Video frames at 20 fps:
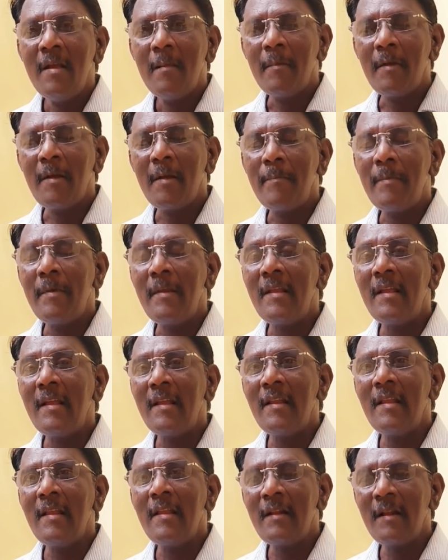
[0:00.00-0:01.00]
மிகப்பெரிய
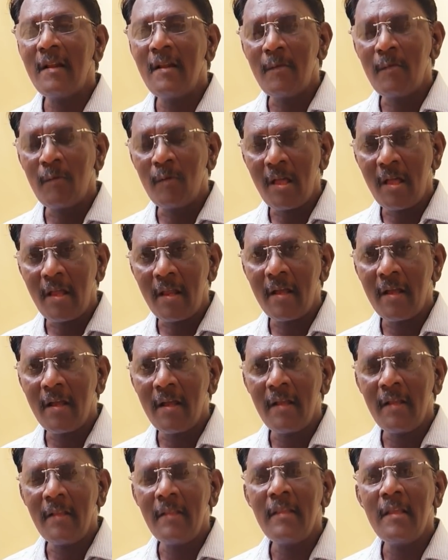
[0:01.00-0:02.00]
நெருக்கடிக்குள்ளார
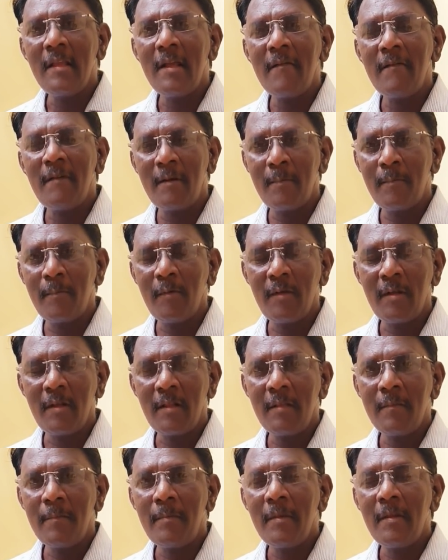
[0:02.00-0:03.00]
இந்தியா
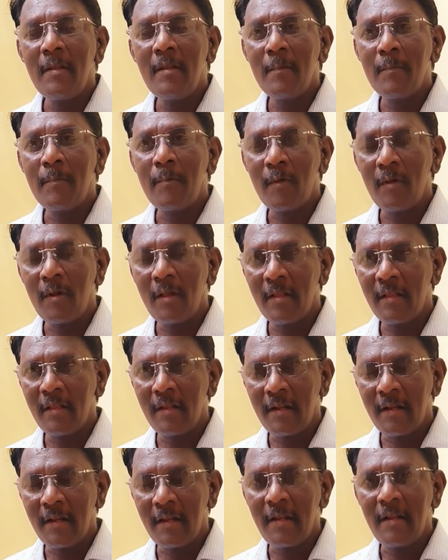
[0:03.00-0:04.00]
விழப்போகிறது பெரிய
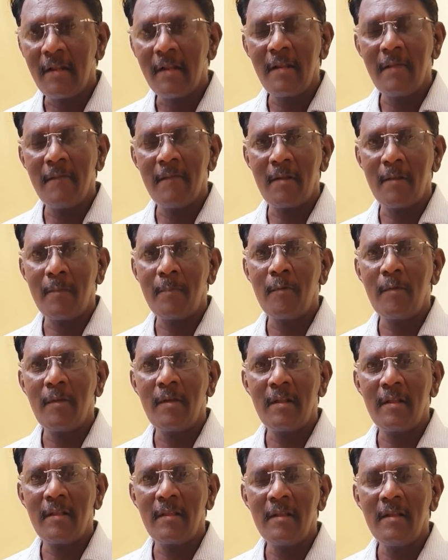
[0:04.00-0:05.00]
பொருளாதார நெருக்கடி
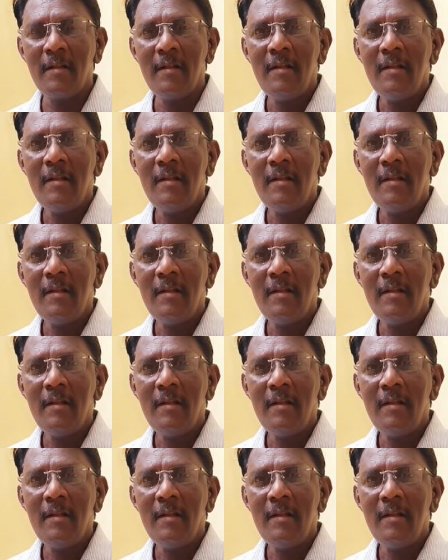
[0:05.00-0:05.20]
வரப்போகிறது